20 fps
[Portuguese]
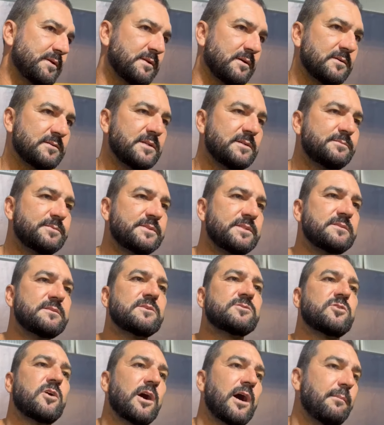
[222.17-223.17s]
Então a gente
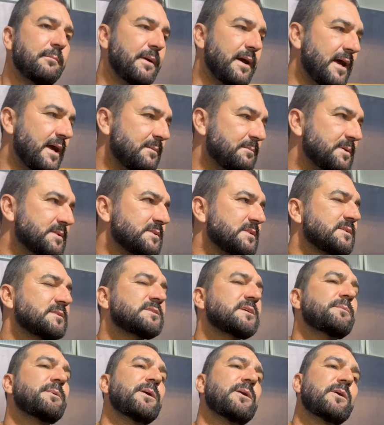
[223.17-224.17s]
precisa jogar bem, precisa
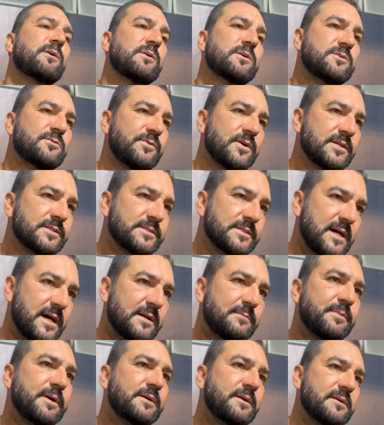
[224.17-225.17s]
ser melhor que o
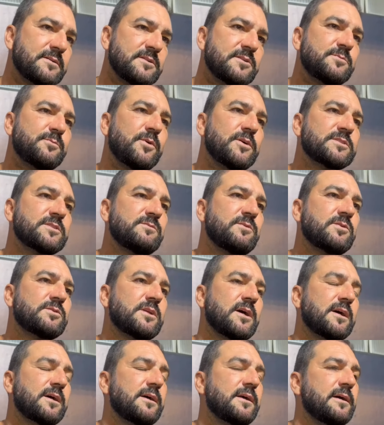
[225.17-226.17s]
adversário para que a gente possa
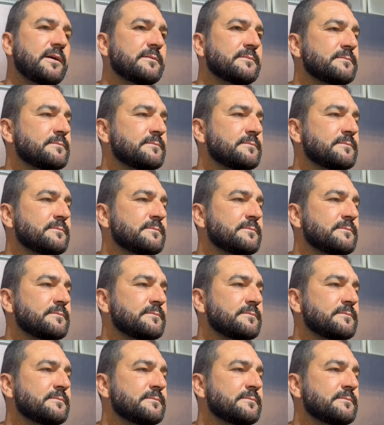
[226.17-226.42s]
voltar a ganhar.